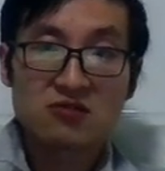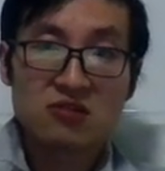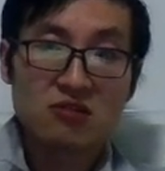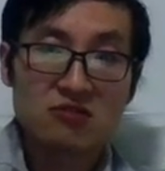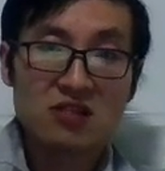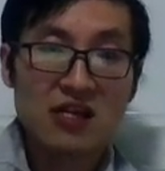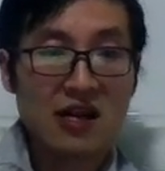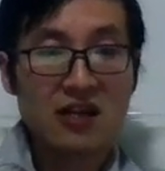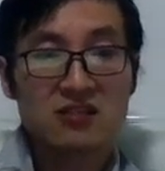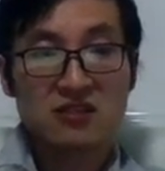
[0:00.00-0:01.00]
从这里
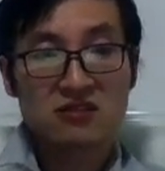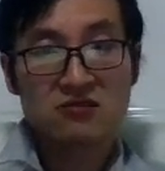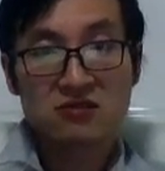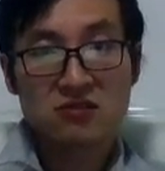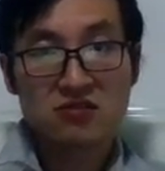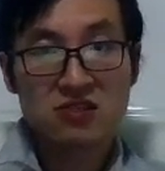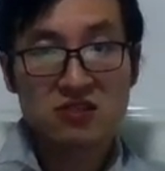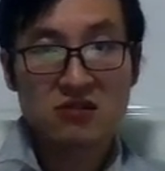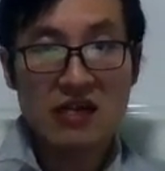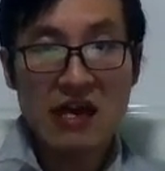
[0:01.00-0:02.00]
开始的，就是从这
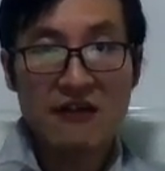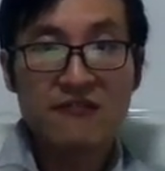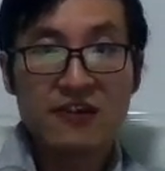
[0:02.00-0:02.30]
种 envy。